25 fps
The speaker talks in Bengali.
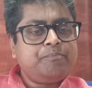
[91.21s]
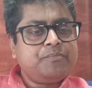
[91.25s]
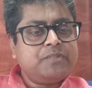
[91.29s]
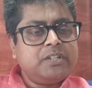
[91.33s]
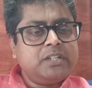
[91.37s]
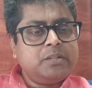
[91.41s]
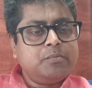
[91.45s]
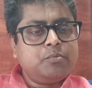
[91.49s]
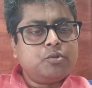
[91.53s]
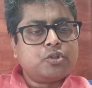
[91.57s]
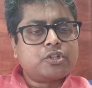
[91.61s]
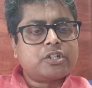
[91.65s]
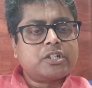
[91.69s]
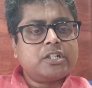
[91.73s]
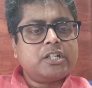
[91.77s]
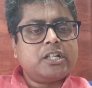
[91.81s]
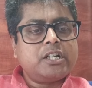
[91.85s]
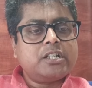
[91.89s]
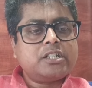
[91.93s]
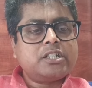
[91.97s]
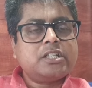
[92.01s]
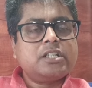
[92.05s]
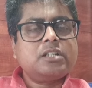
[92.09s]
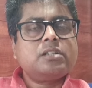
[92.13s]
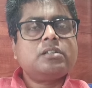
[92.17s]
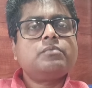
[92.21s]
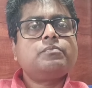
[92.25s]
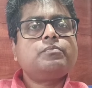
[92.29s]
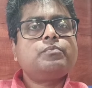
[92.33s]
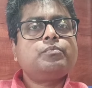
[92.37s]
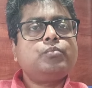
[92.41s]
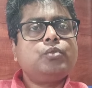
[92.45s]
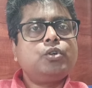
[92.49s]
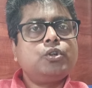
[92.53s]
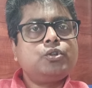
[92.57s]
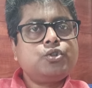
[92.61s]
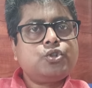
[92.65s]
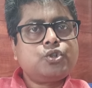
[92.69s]
তিনি বসে আছেন
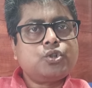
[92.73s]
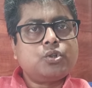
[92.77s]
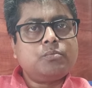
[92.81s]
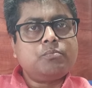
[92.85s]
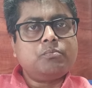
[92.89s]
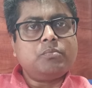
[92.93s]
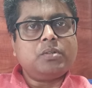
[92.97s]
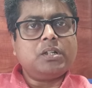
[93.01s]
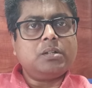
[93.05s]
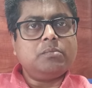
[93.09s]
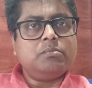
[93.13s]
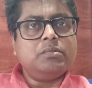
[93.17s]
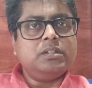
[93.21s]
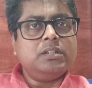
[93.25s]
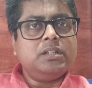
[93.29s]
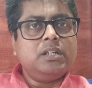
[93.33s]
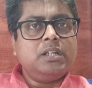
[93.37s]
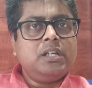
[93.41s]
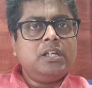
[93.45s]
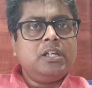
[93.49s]
পঞ্চমভাবে